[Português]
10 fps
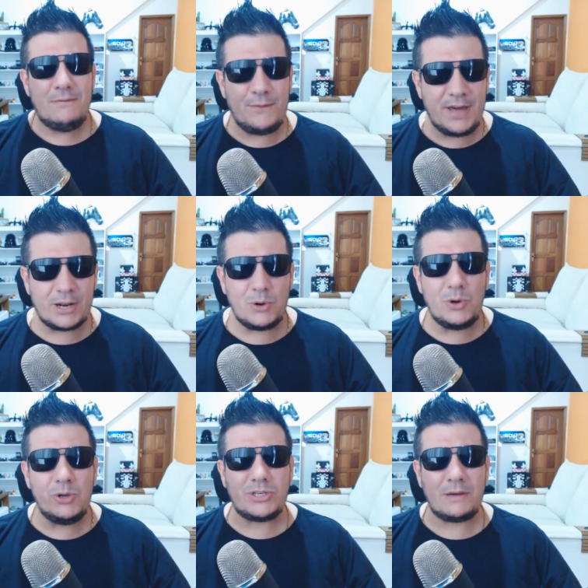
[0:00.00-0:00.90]
Venom
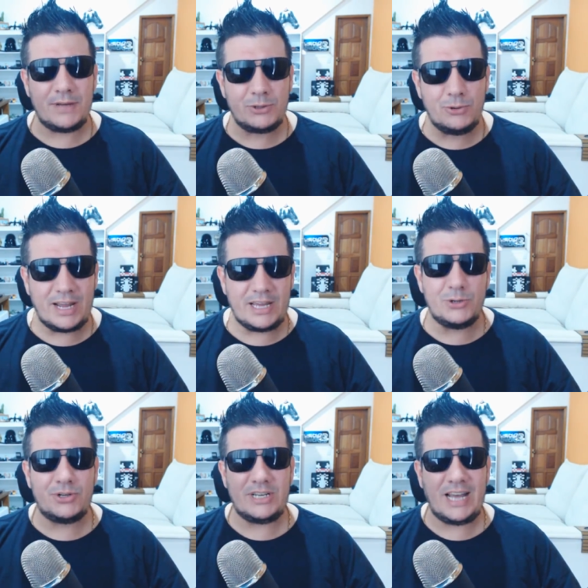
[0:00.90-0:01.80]
e os
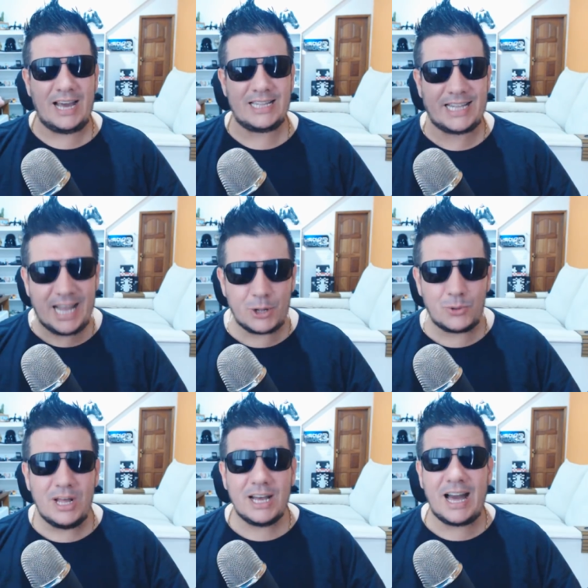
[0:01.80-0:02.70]
Aventureiros em
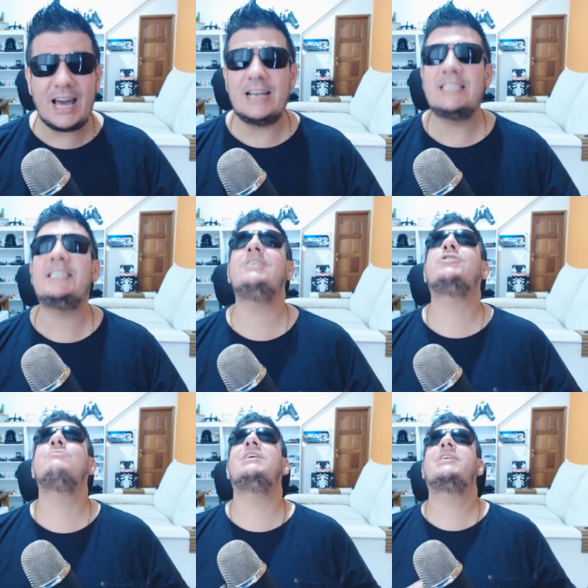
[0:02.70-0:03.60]
Hytale. Cara, se
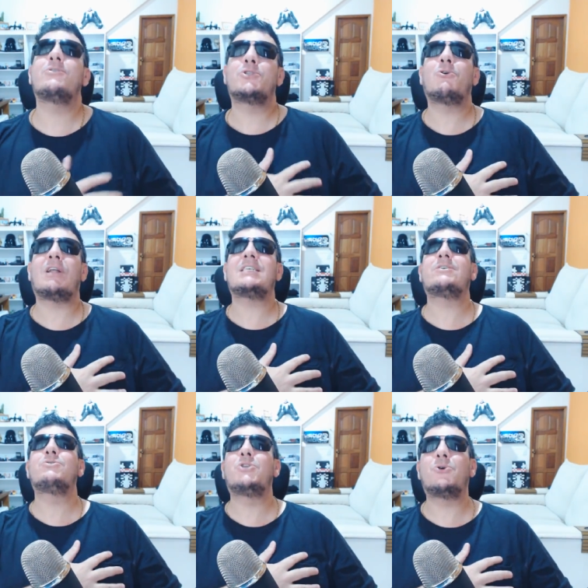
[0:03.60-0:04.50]
isso mexeu o teu
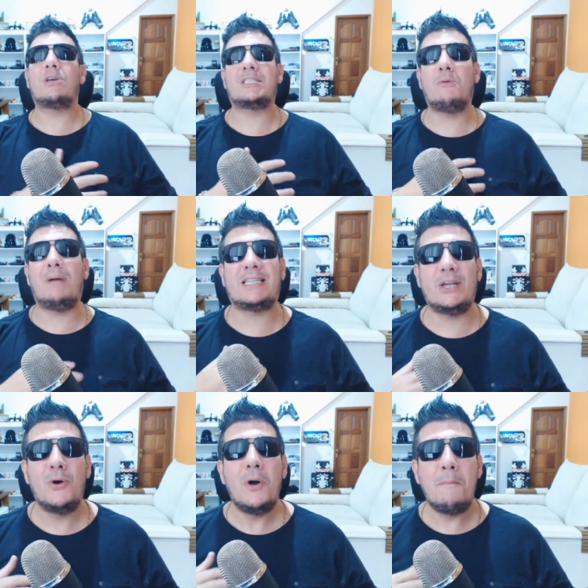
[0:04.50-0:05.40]
coração, o teu coração
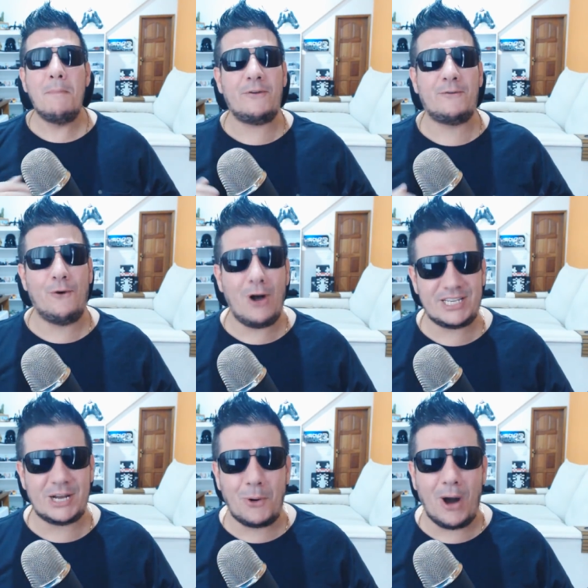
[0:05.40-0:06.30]
bateu mais
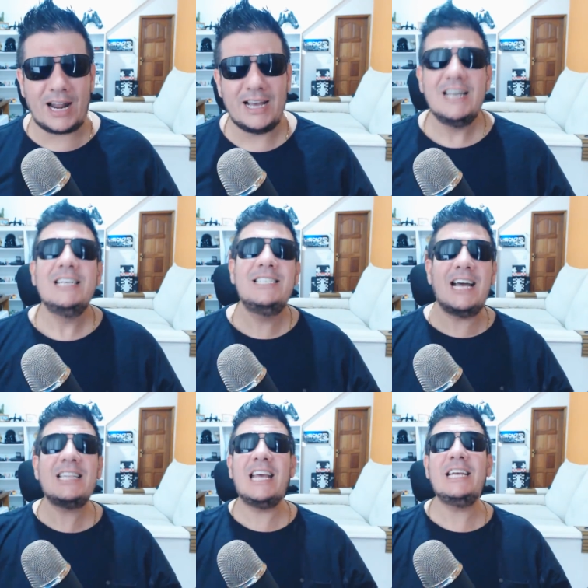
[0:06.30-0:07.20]
forte agora,
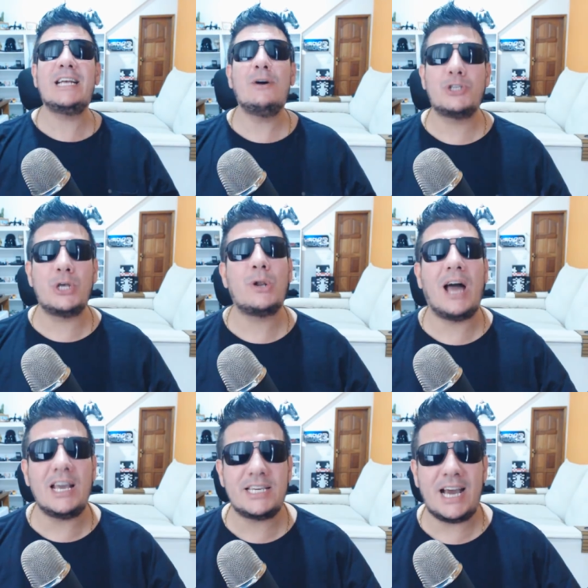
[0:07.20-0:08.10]
já deixa o seu
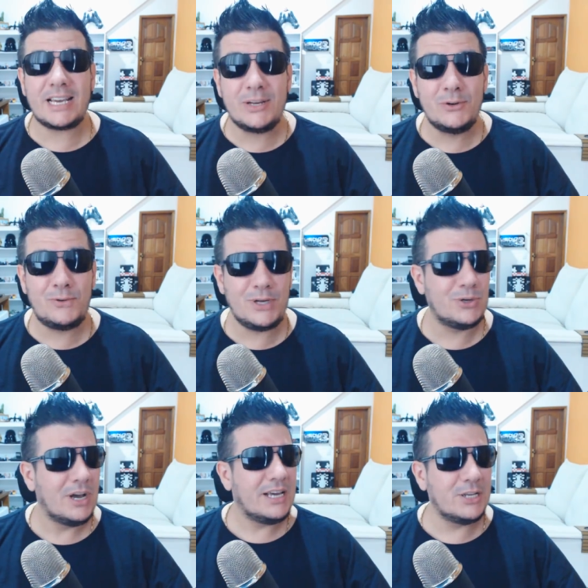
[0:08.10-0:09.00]
like aqui no
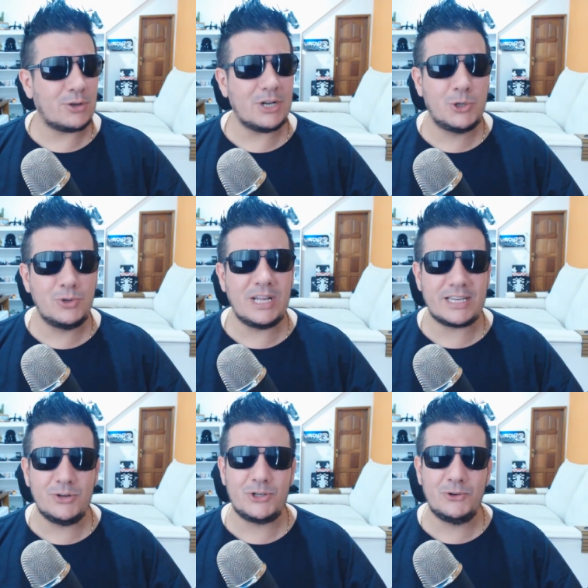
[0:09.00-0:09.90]
vídeo. Isso ajuda
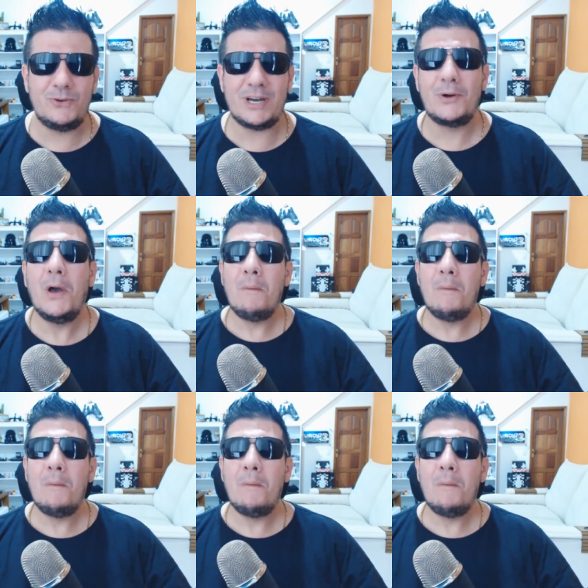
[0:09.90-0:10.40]
aqui o tio Venom,